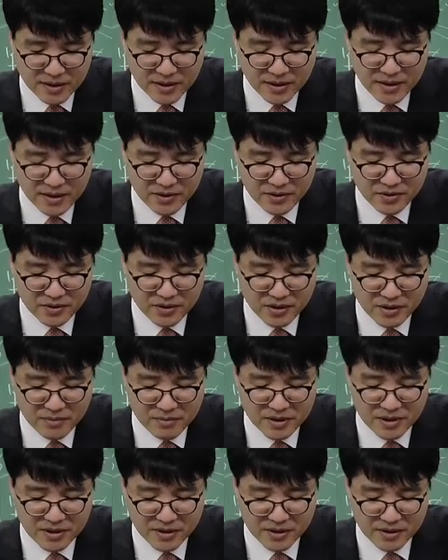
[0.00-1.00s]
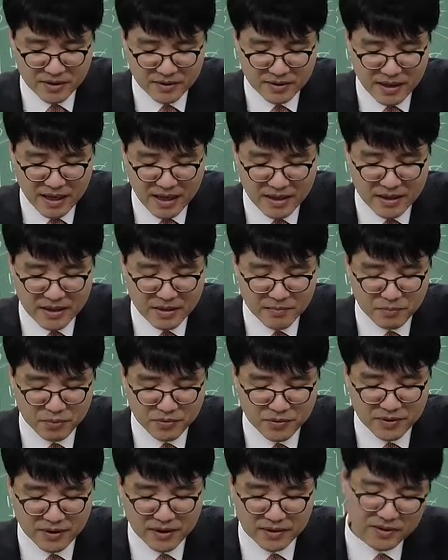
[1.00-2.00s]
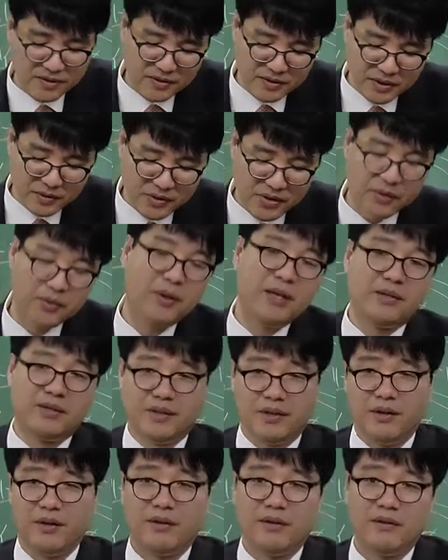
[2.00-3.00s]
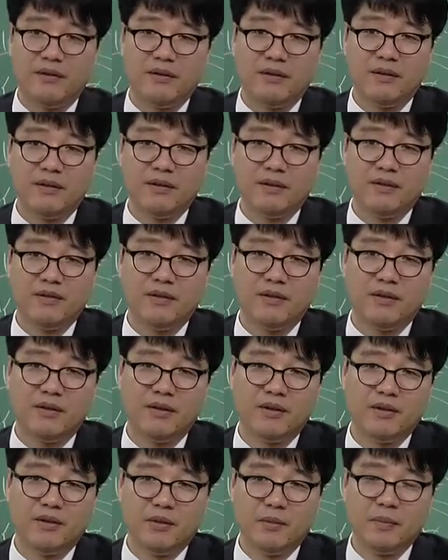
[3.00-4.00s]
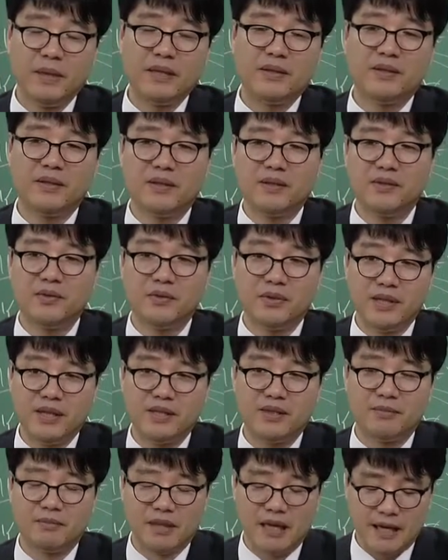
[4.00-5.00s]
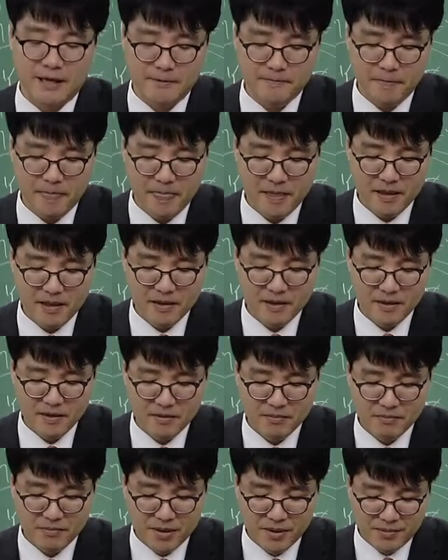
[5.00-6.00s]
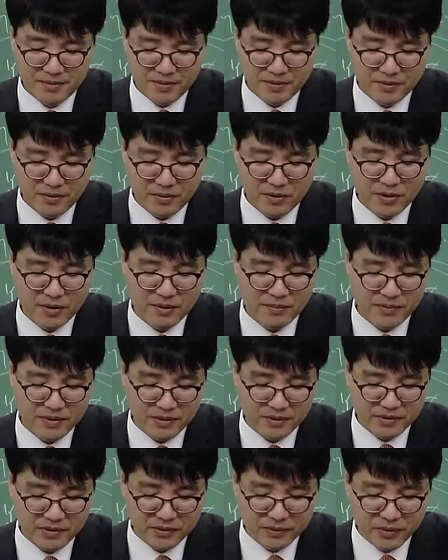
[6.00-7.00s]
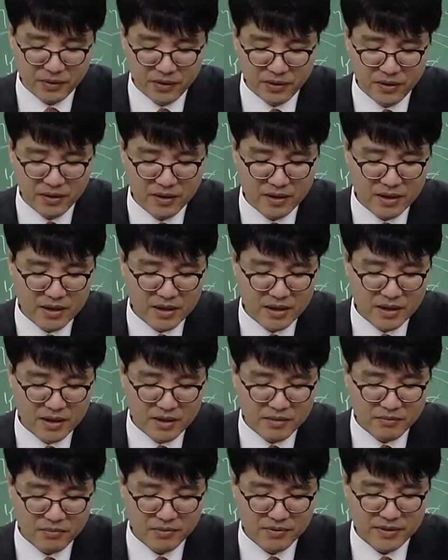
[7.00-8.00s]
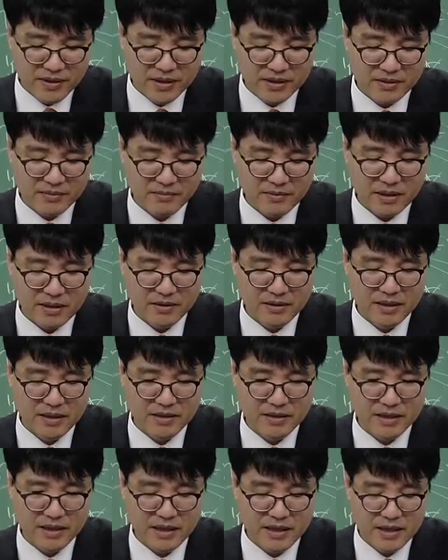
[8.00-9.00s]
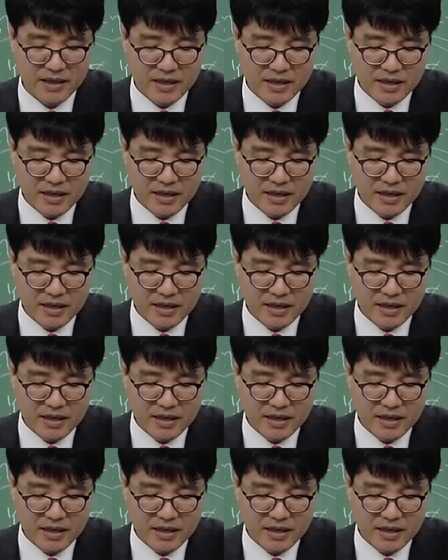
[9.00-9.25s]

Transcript: 1.1을 사례를 분석해서 그대로 적용했어요. 요 패턴을 유지했습니다. 법 쓰고 협정 쓰고 분석했습니다. 근데 이제